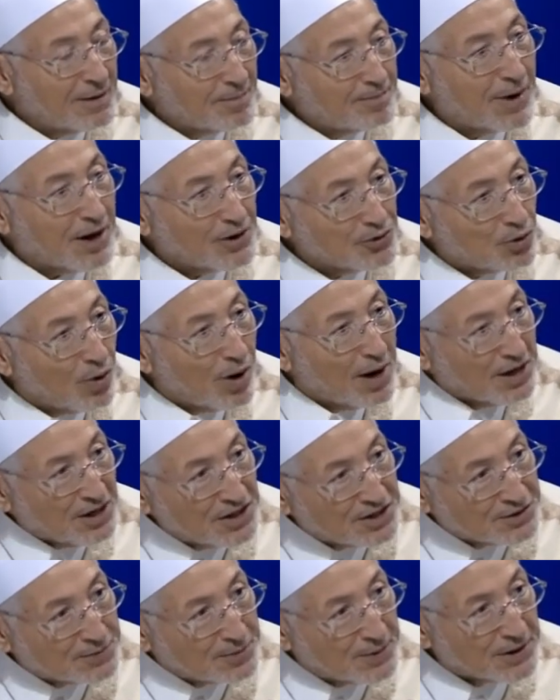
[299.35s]
بعضها
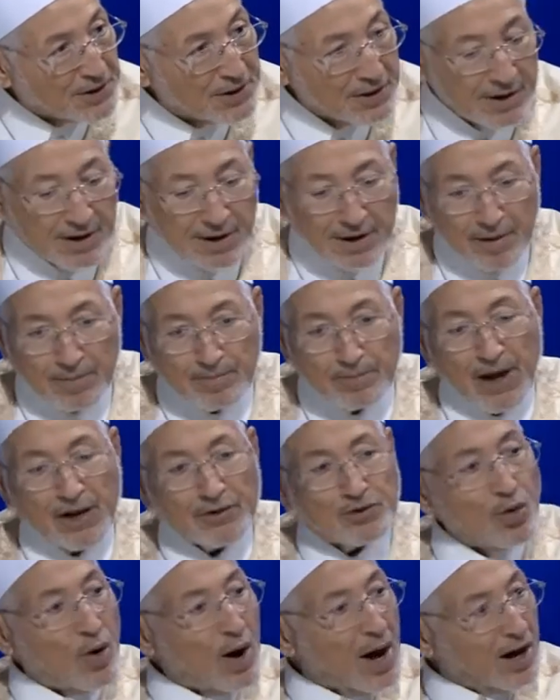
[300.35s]
حزبي
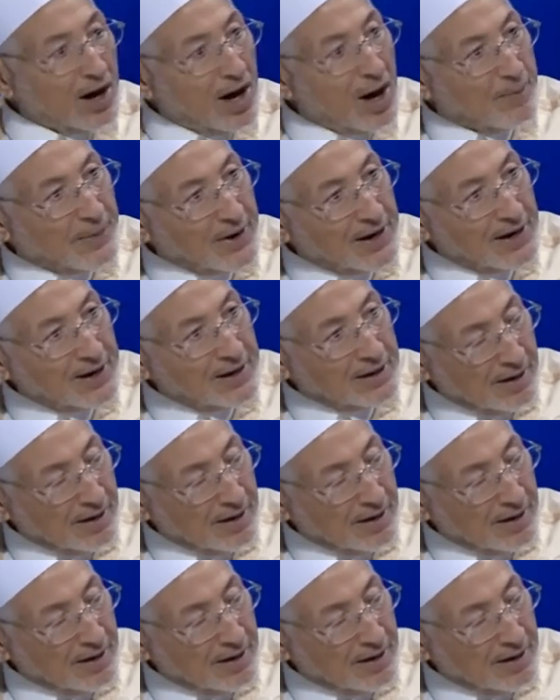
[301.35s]
بعضها قبلي,